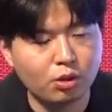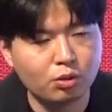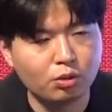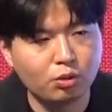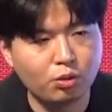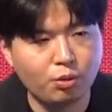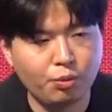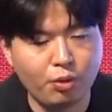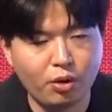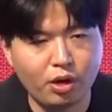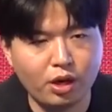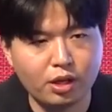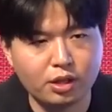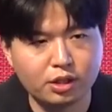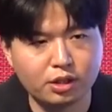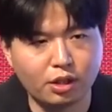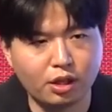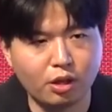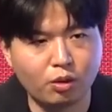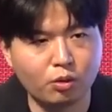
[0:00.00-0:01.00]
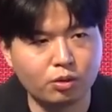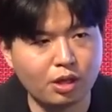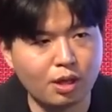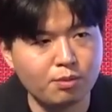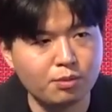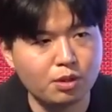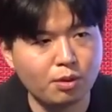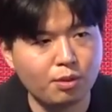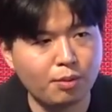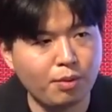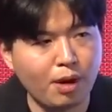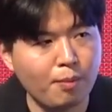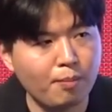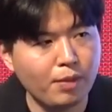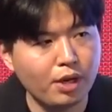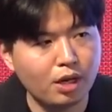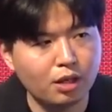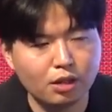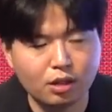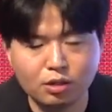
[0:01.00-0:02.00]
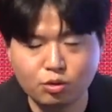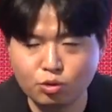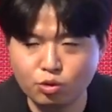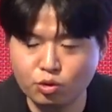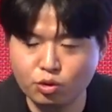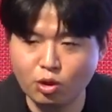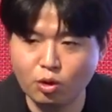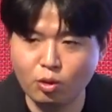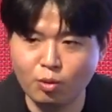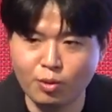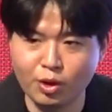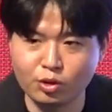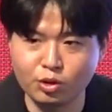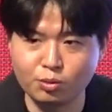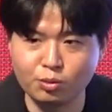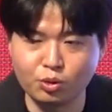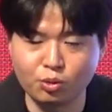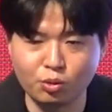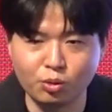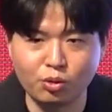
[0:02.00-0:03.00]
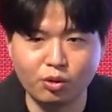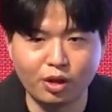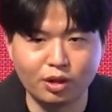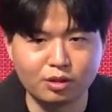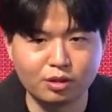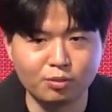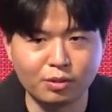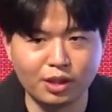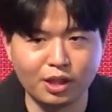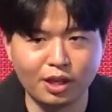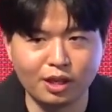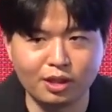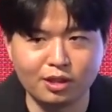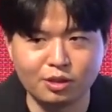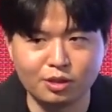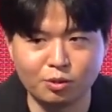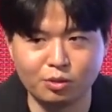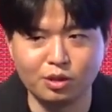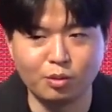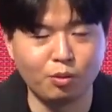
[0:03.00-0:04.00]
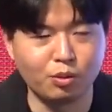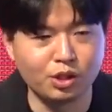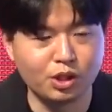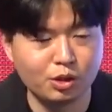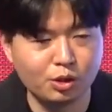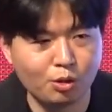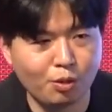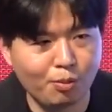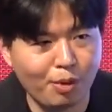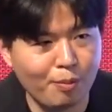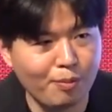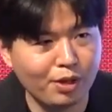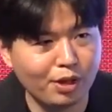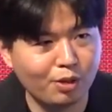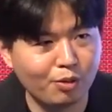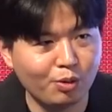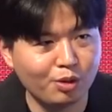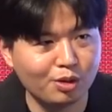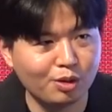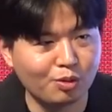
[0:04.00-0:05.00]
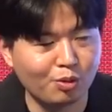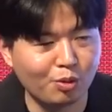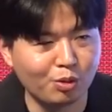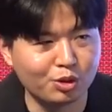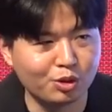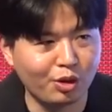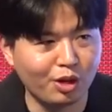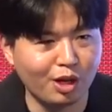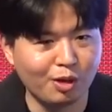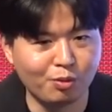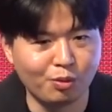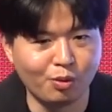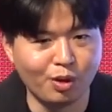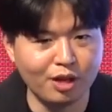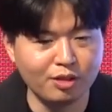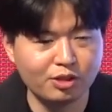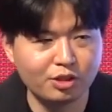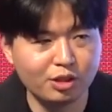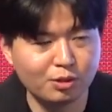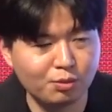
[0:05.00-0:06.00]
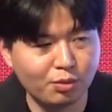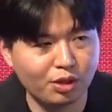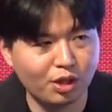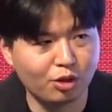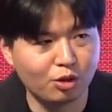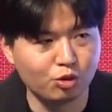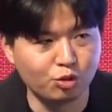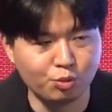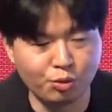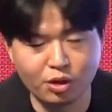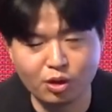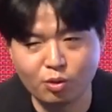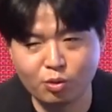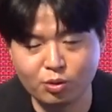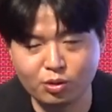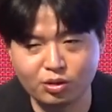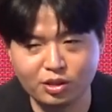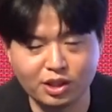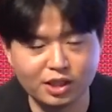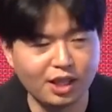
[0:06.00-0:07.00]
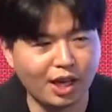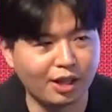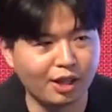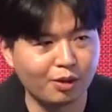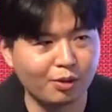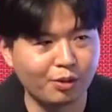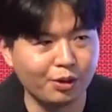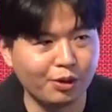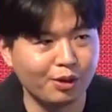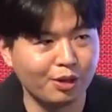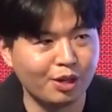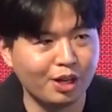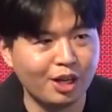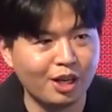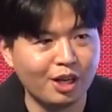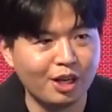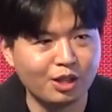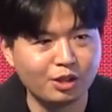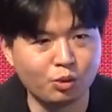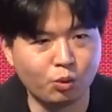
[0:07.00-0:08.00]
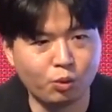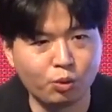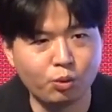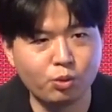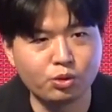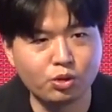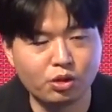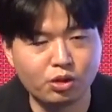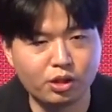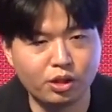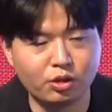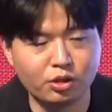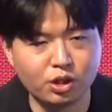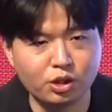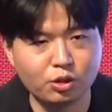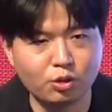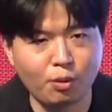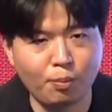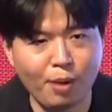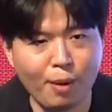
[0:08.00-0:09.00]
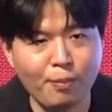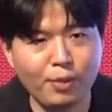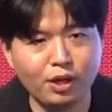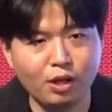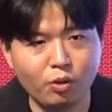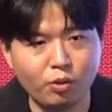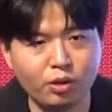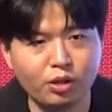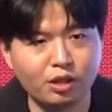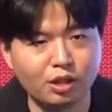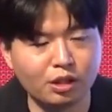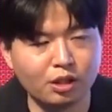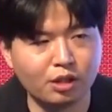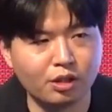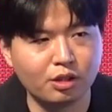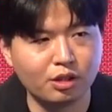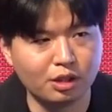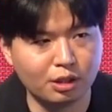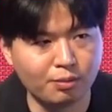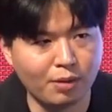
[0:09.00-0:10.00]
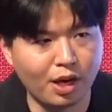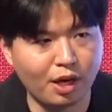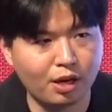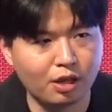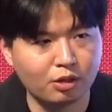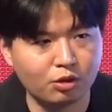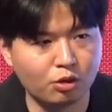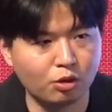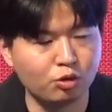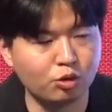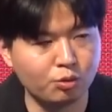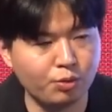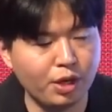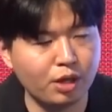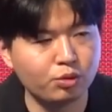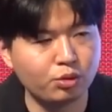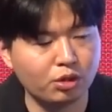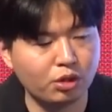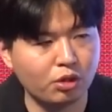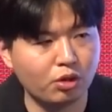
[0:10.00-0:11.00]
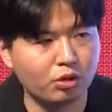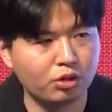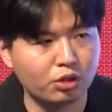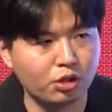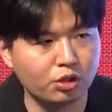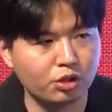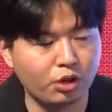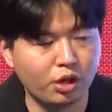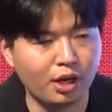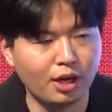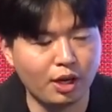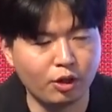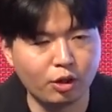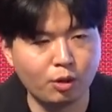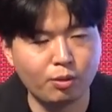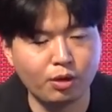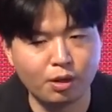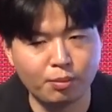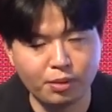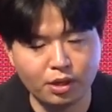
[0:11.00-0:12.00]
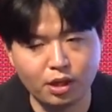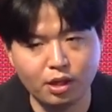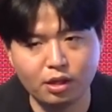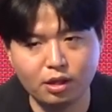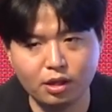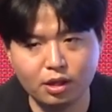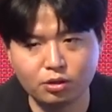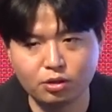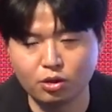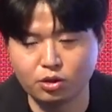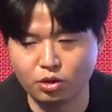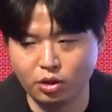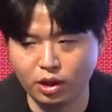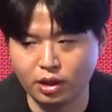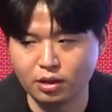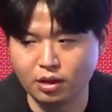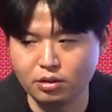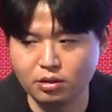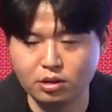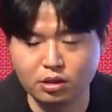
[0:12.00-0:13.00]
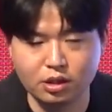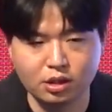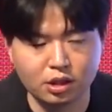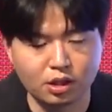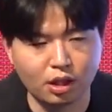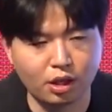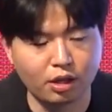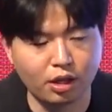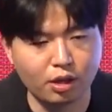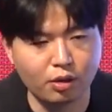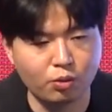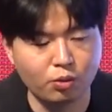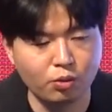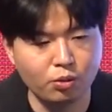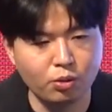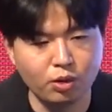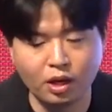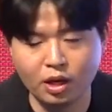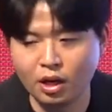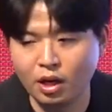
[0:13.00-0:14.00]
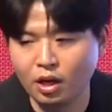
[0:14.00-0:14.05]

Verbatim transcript: 척도로 평가를 진행했고 3점이 판매 가능한 수준이라고 봐주시면 좋을 것 같습니다. 근데 뭐 실제로 판매되고 있는 곡을 저희가 뭐 한스 짐먼의 이런 유명한 곡을 쓰지는 않았고요. 이제 오디오 정글에도 실제로 판매되고 있는 음악 그런 구매할 수 있는 것들을 저희가 랜덤하게 피킹을 해서 저희가 테스트를 진행을 했고